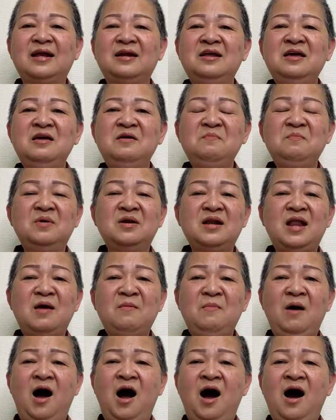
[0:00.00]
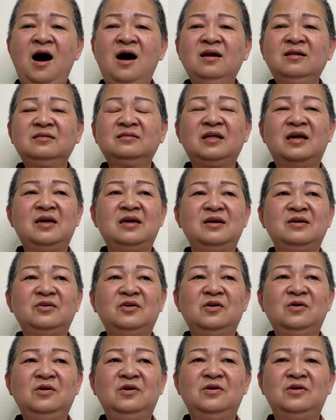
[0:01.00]
đêm mình đem hết tiền
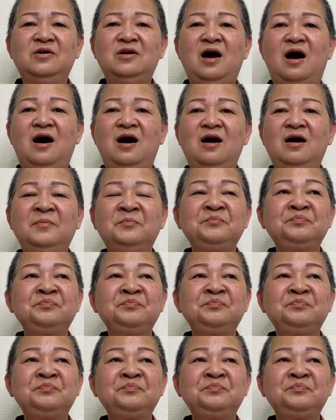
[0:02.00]
cho người đó